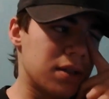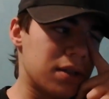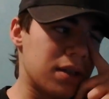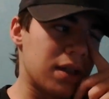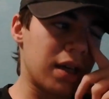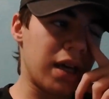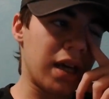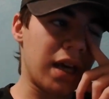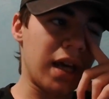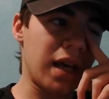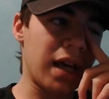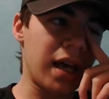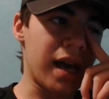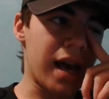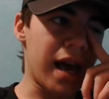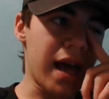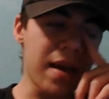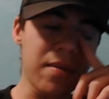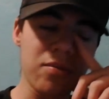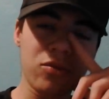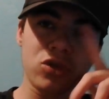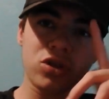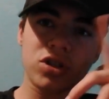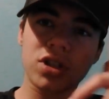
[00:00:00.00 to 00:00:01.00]
Eh,
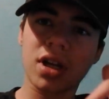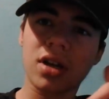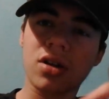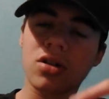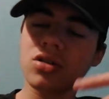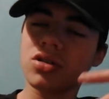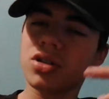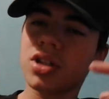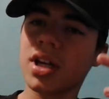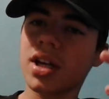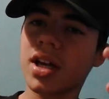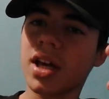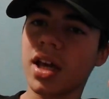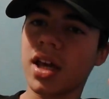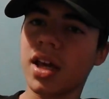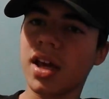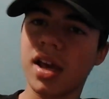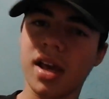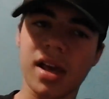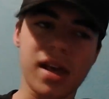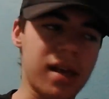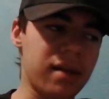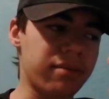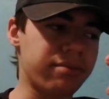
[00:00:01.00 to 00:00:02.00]
hay muchas cosas
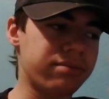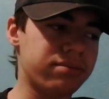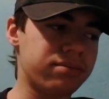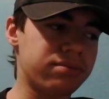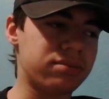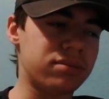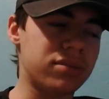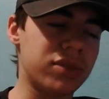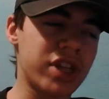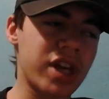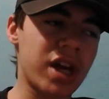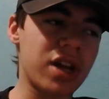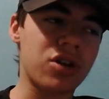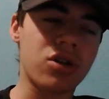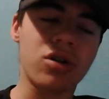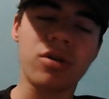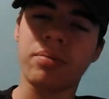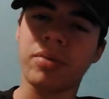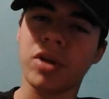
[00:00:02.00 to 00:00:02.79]
que ya no,